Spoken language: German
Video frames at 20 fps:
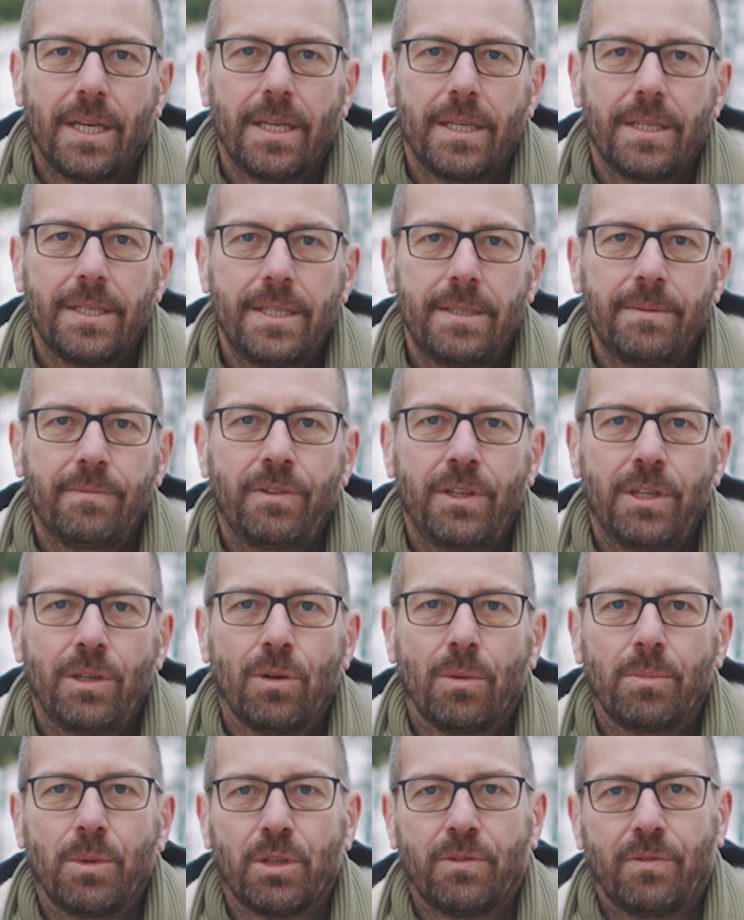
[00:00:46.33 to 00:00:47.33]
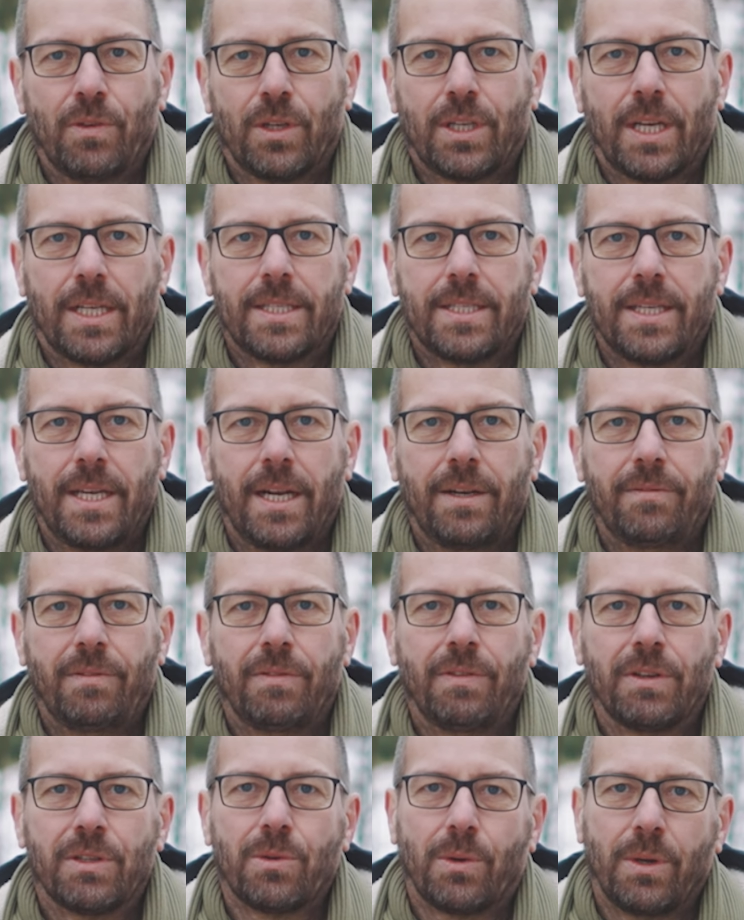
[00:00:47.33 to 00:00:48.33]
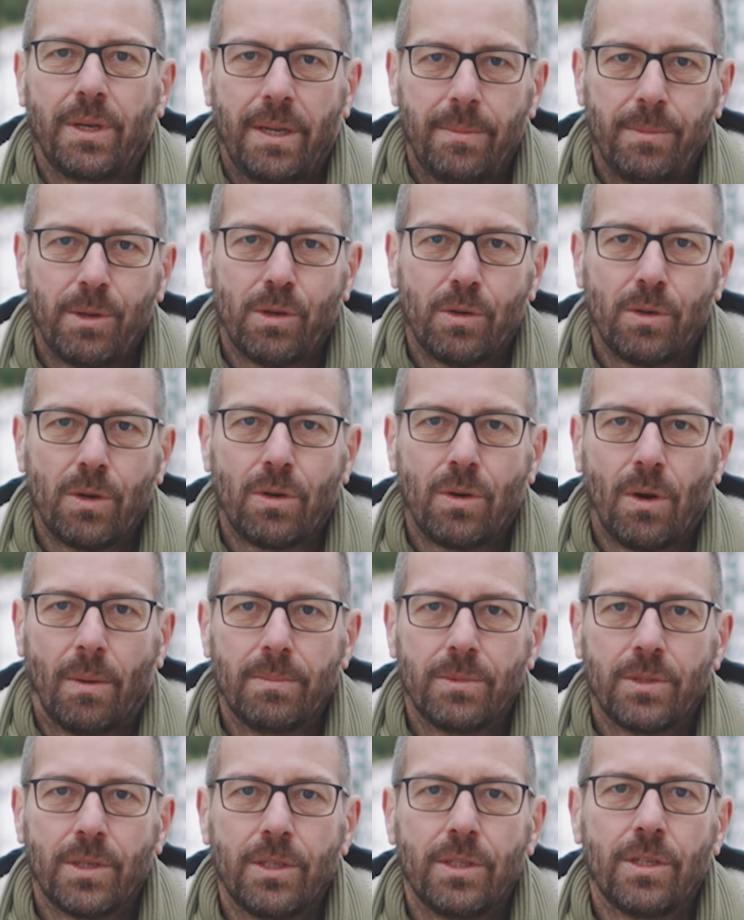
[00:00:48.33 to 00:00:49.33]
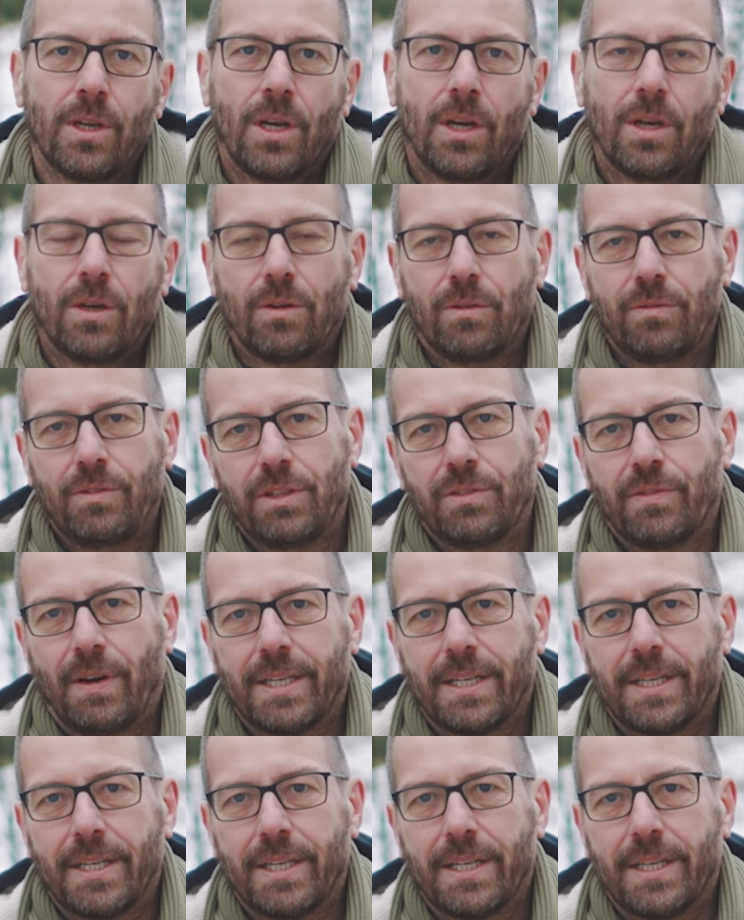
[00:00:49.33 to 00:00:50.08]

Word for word: In diesem Video möchten wir euch erzählen, wie wir zur Genehmigung gekommen sind und wie es